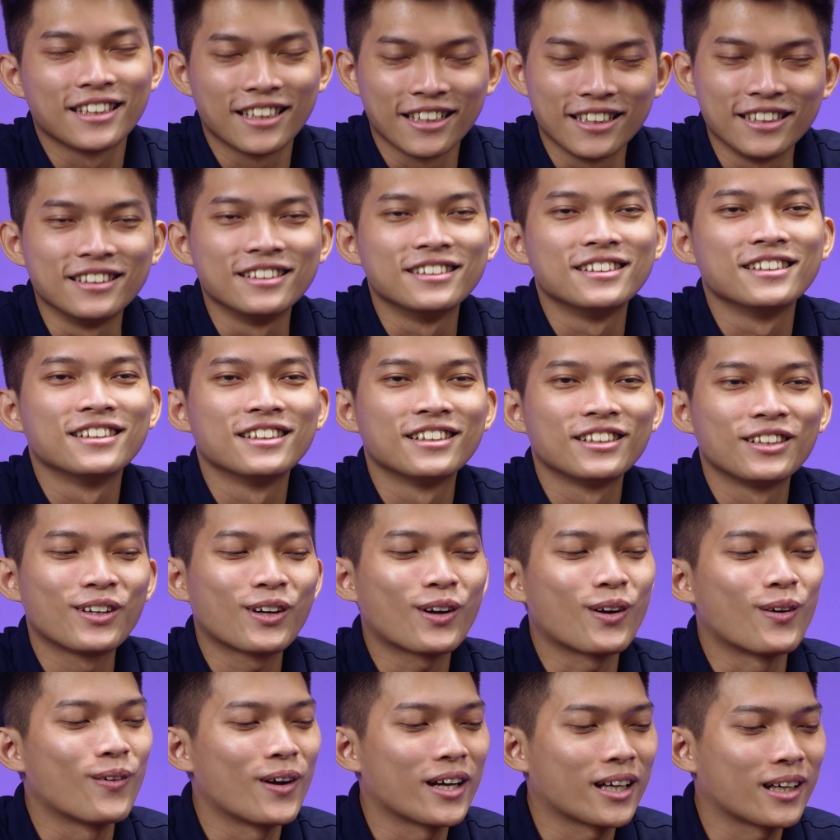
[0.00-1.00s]
thì nó
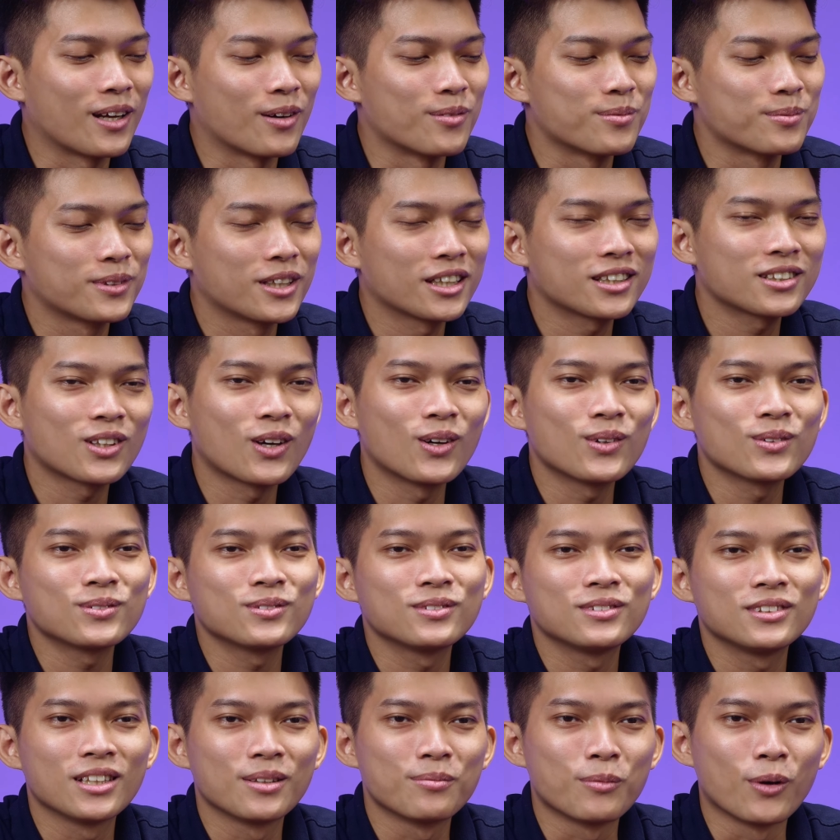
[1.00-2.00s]
còn hoạt động rất tốt
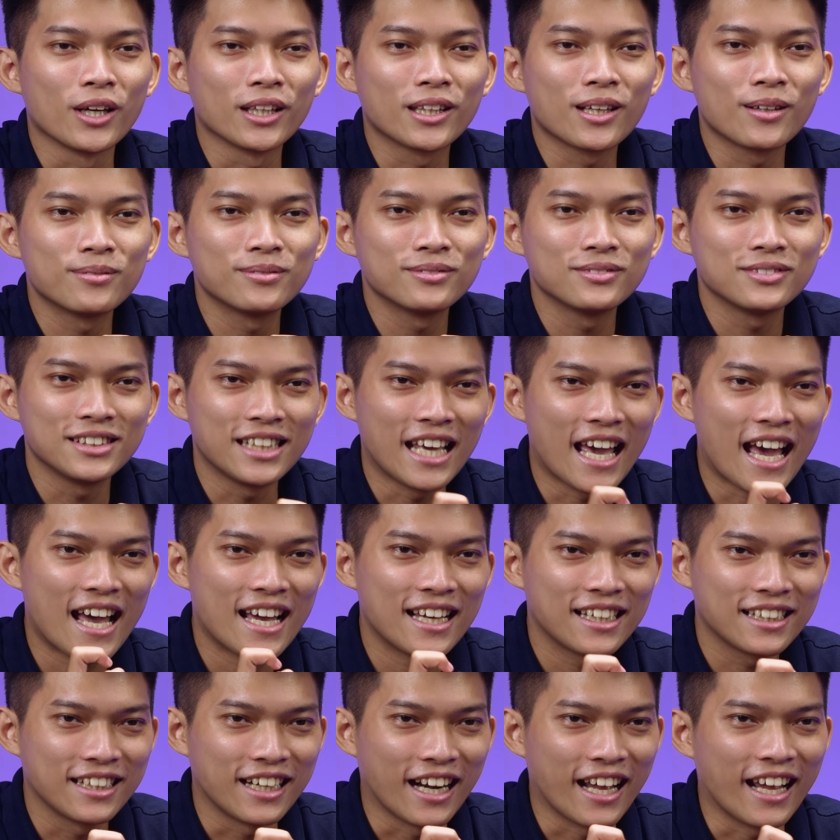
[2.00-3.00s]
trên một hệ thống giá
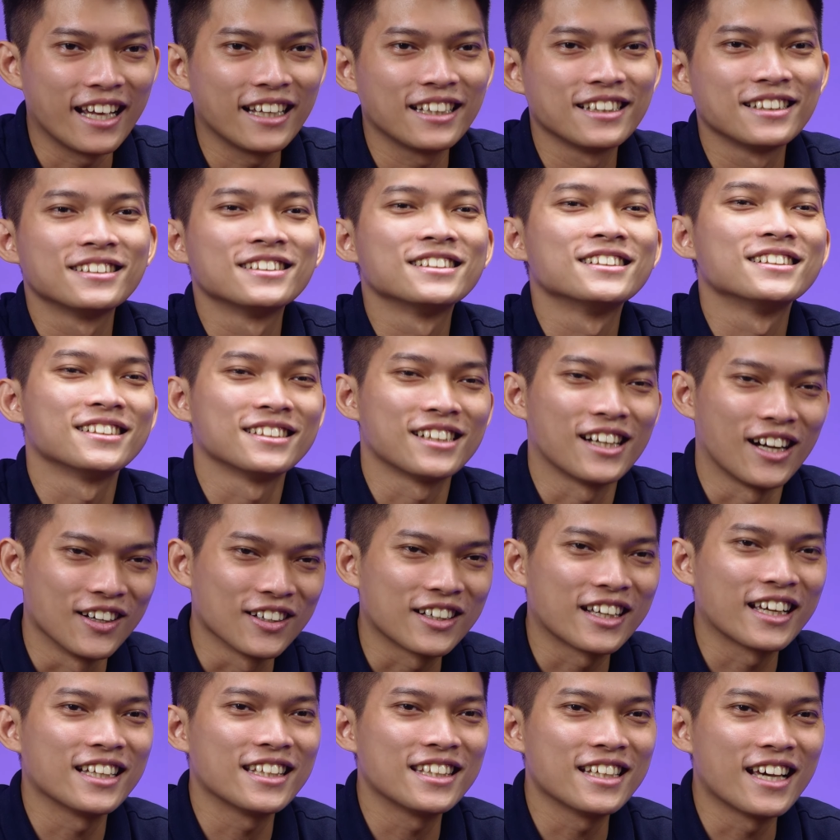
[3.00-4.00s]
rẻ.
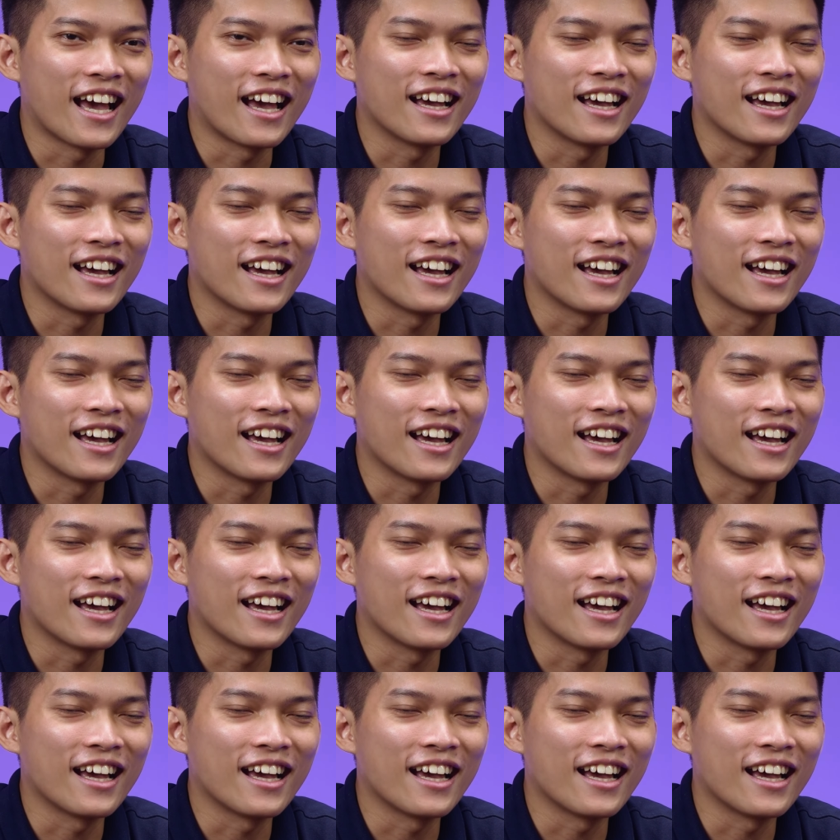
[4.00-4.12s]
Ok chưa